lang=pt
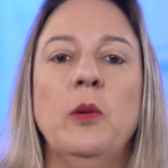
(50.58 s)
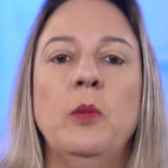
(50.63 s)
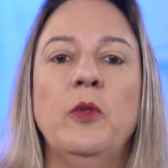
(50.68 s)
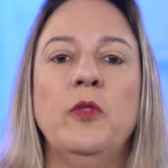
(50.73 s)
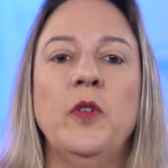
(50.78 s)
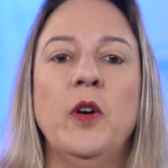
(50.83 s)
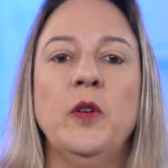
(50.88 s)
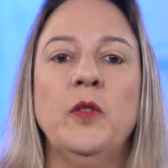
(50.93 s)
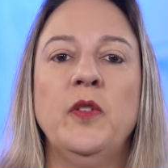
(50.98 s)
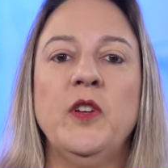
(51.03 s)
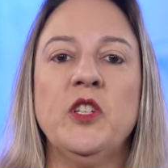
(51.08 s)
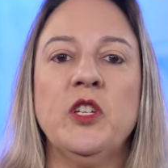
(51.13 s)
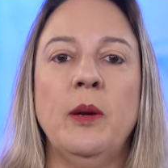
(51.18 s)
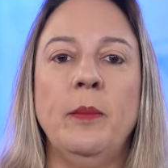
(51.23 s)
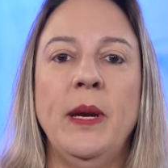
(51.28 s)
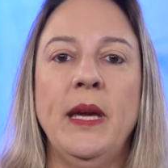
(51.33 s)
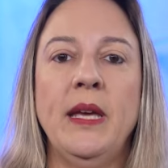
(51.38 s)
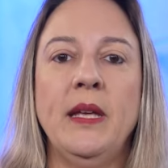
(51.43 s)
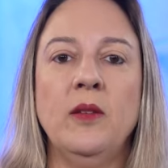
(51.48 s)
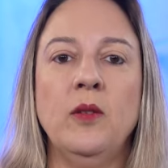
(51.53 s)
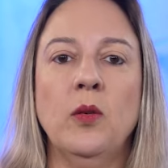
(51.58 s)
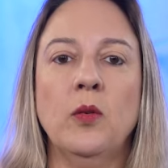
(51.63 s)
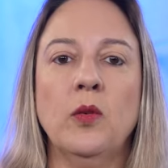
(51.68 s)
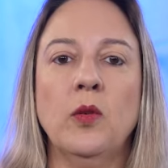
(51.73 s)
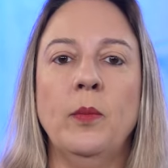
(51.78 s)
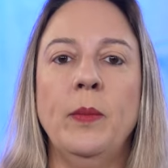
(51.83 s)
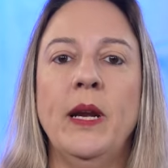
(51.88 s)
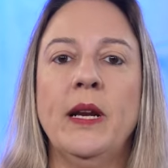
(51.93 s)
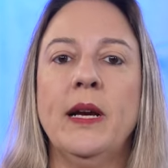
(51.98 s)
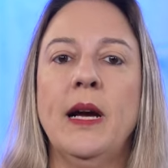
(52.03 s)
como foi o fechamento
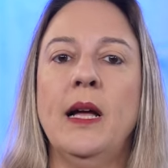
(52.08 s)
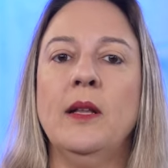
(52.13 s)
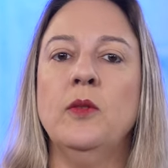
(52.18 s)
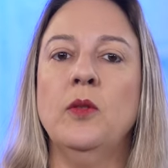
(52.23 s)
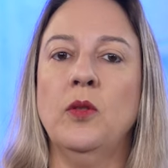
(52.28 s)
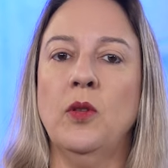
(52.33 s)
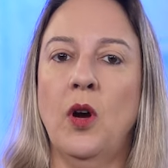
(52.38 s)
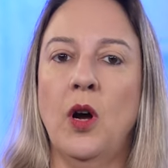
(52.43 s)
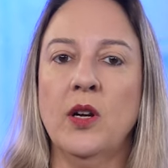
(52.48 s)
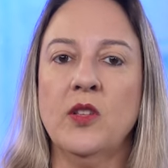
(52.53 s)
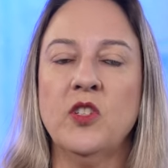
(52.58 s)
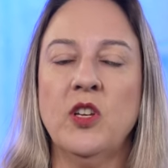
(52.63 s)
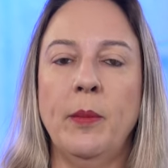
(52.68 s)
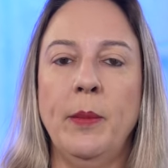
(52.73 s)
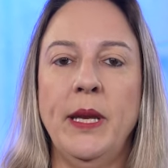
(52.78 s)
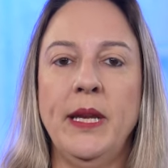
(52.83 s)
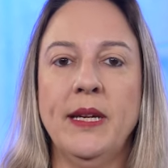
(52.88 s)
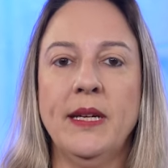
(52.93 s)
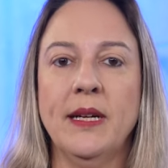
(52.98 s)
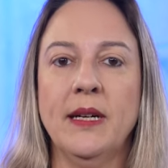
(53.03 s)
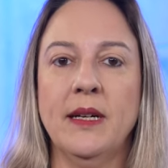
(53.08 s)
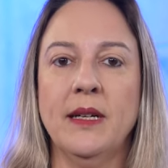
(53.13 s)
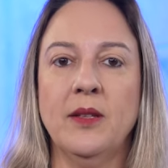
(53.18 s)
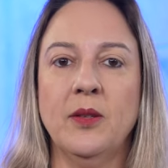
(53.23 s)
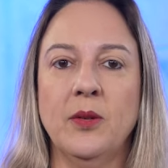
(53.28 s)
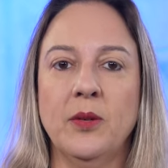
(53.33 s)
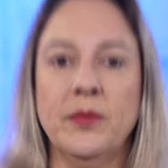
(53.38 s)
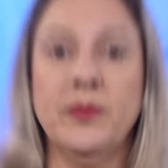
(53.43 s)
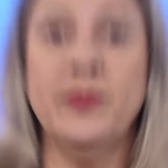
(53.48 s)
no mercado norte-americano.